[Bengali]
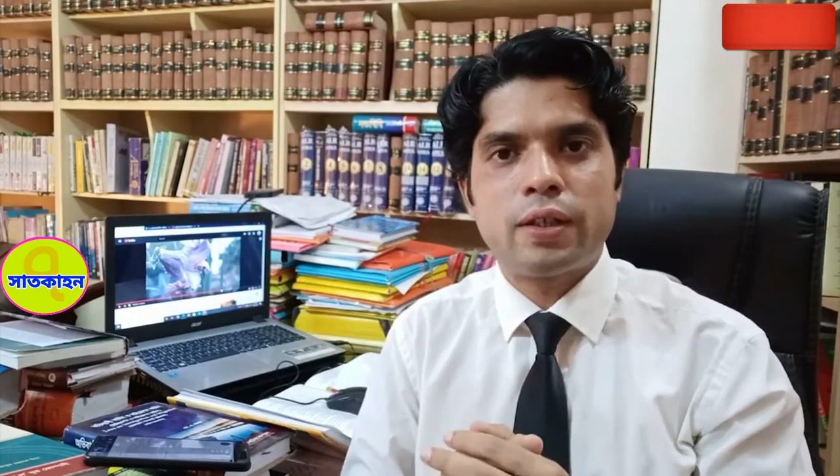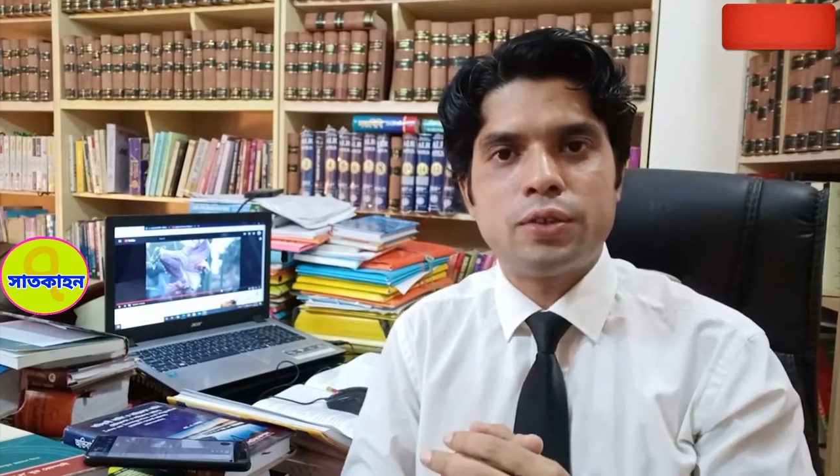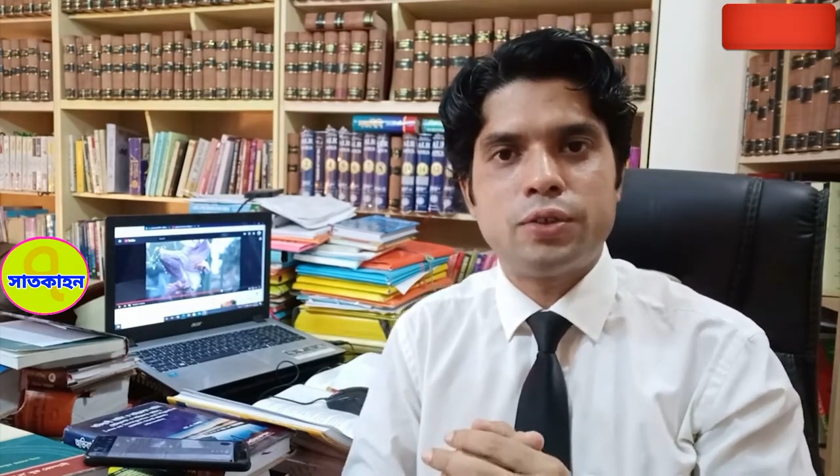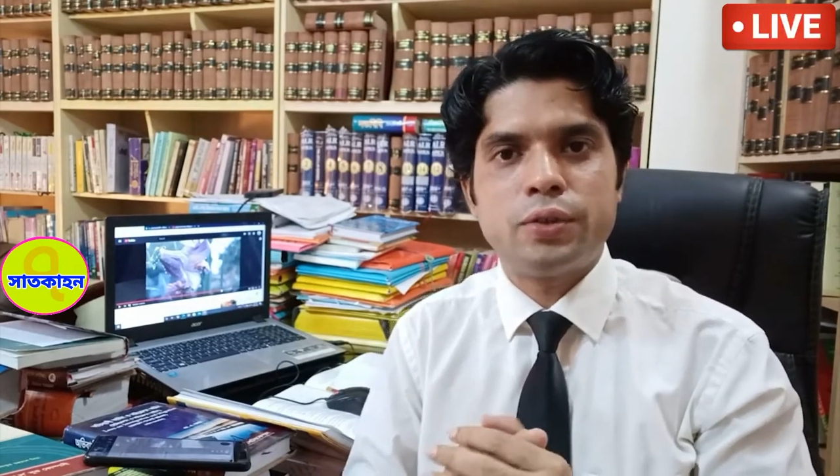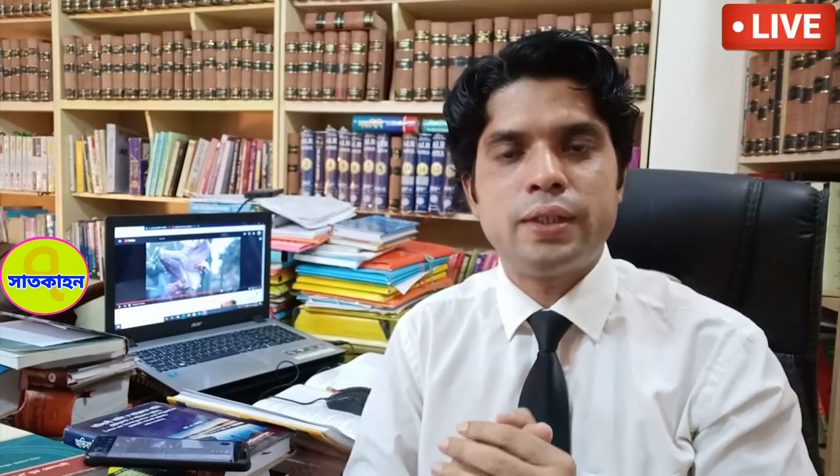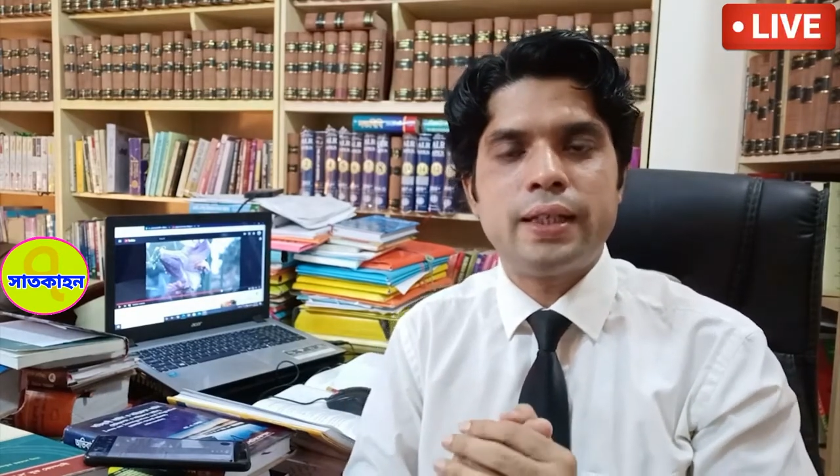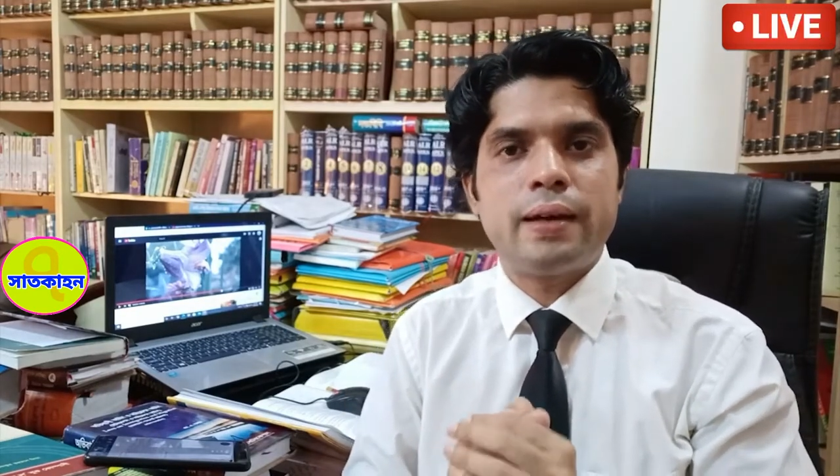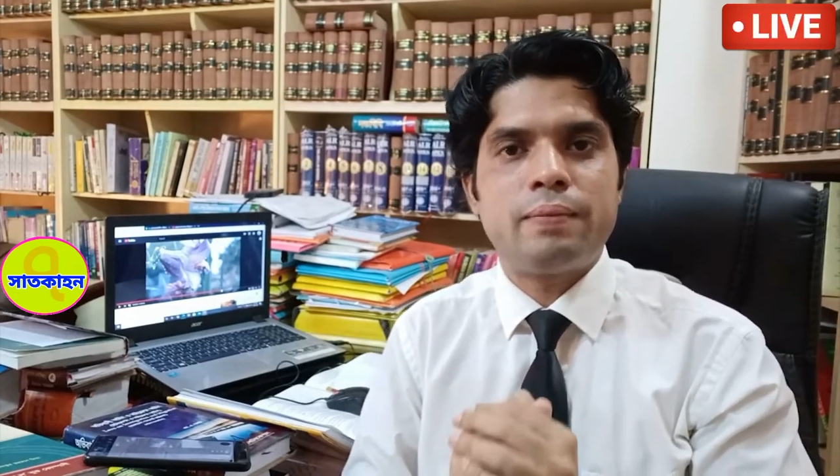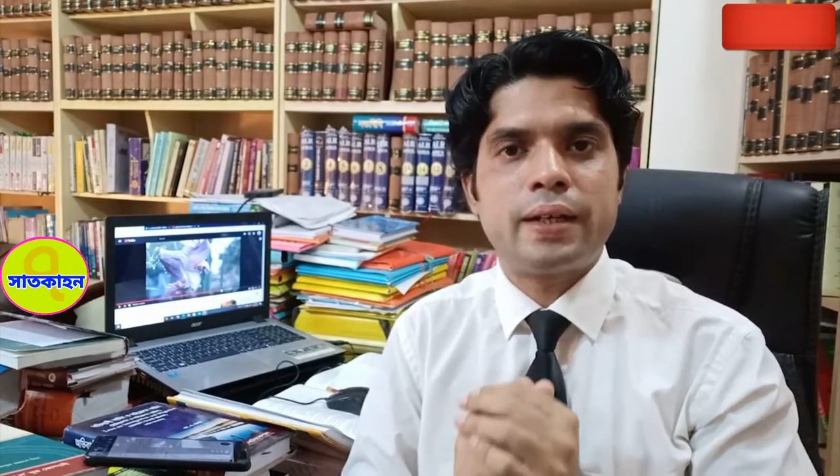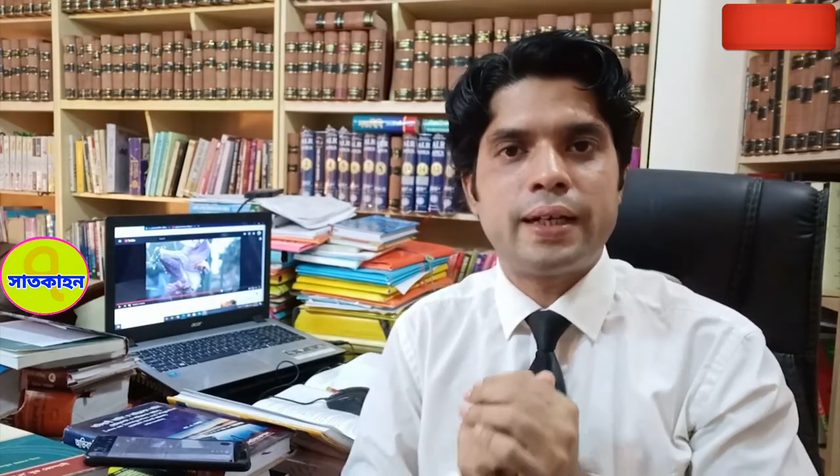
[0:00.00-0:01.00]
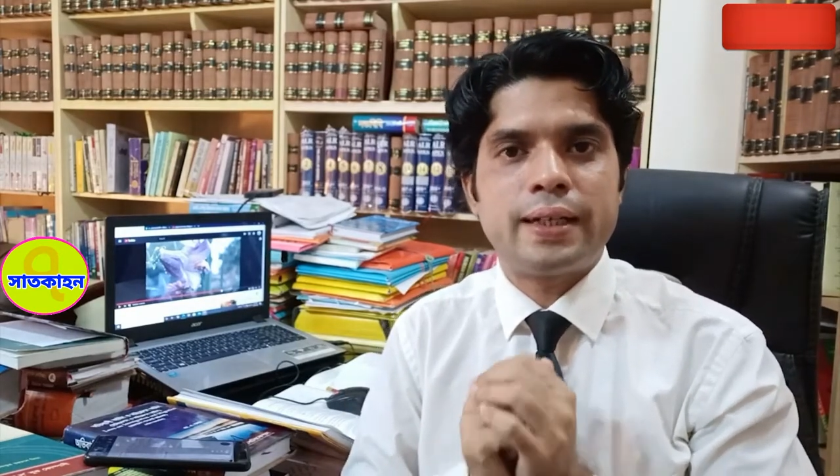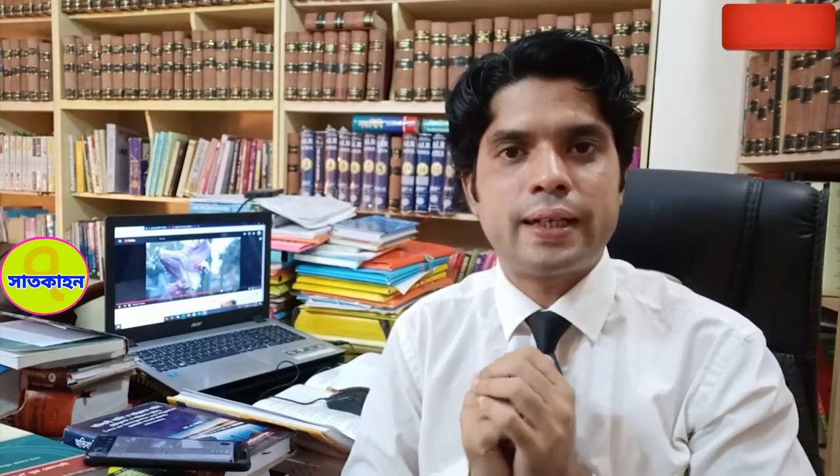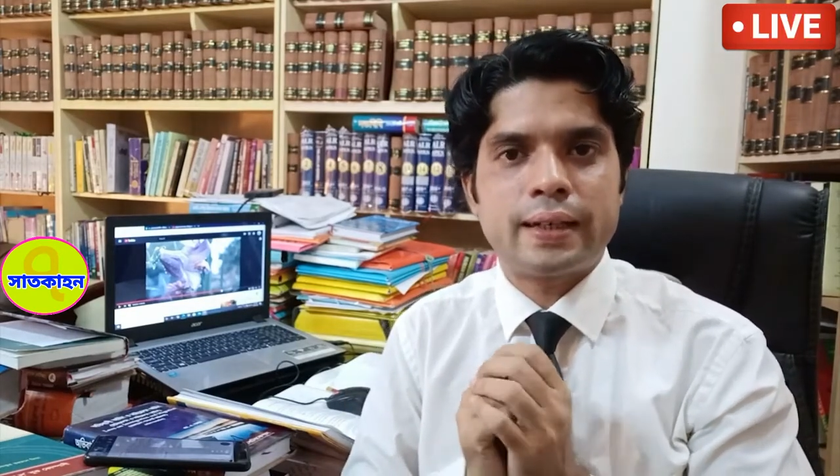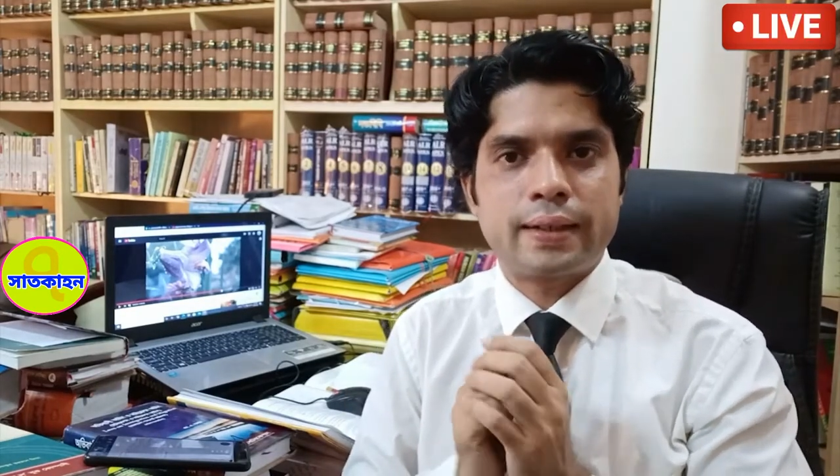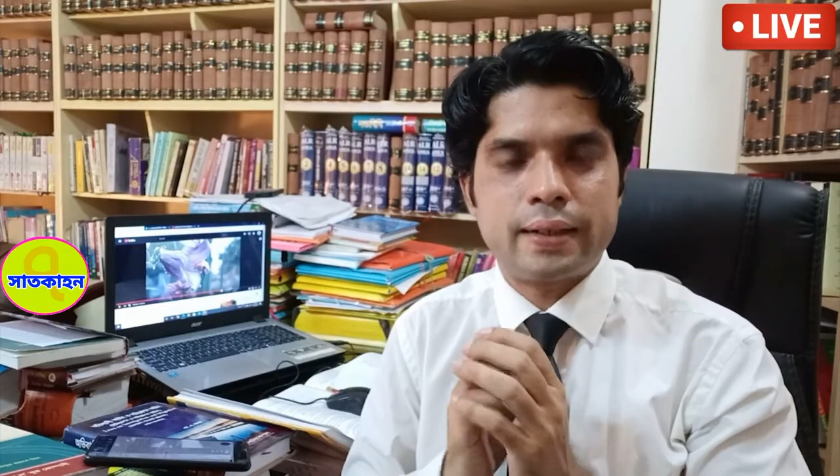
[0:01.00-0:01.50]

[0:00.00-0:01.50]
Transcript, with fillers: হয় যদি আমরা এটা